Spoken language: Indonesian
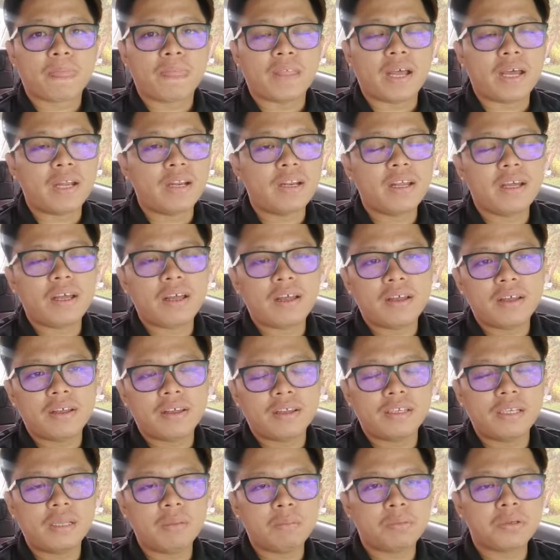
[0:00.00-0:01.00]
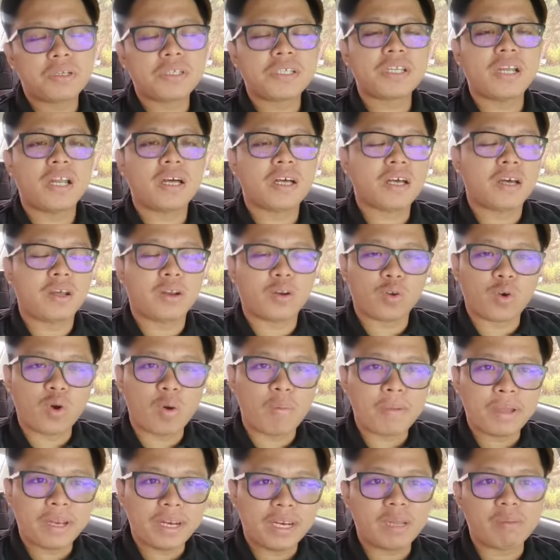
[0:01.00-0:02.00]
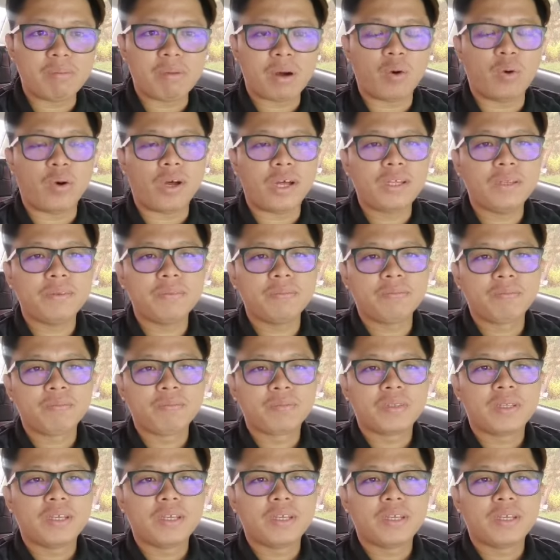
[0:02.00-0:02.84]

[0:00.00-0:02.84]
Anda dipersilakan komen di bawah